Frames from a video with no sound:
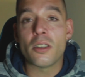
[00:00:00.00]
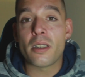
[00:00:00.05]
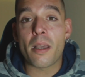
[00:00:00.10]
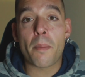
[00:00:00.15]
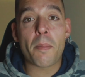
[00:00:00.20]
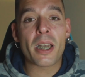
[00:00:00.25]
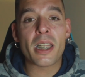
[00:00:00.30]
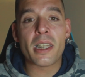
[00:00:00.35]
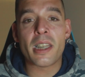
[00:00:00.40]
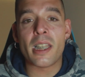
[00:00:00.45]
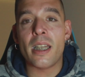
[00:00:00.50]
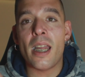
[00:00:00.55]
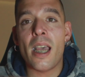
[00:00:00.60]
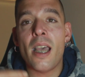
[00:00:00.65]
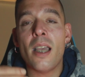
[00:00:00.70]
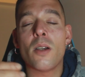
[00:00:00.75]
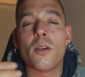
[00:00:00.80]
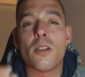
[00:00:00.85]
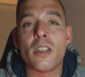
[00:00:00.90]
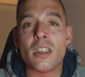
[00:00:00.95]
no te
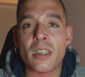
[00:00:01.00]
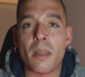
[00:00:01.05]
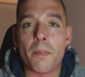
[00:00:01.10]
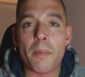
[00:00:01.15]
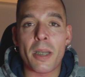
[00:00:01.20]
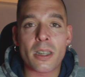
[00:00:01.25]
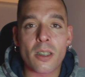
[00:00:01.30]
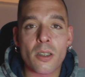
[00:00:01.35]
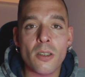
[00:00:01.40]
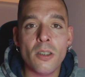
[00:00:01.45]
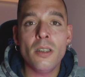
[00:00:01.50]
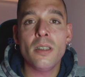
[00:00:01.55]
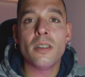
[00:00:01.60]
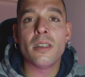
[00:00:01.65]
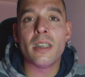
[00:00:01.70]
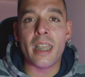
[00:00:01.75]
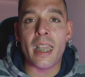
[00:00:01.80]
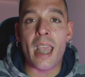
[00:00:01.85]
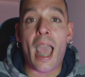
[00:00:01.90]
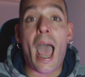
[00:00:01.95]
aparecerá con ese
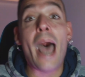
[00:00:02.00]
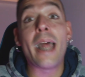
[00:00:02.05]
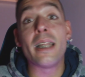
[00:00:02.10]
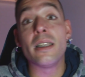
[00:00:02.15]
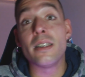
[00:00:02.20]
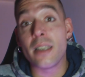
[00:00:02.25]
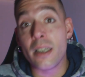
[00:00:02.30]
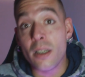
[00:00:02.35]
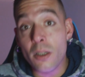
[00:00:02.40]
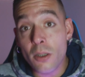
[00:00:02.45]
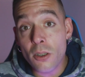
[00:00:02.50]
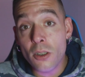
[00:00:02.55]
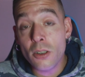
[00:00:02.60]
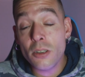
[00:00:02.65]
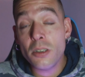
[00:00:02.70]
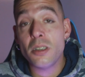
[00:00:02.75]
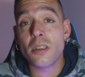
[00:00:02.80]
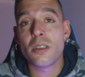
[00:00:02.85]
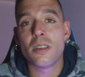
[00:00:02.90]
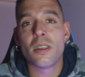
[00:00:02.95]
patrón de
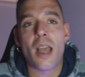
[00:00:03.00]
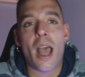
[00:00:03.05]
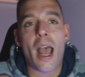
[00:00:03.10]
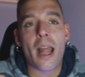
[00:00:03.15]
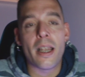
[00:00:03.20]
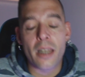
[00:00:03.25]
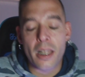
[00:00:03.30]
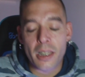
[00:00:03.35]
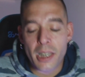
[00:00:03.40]
anteojos al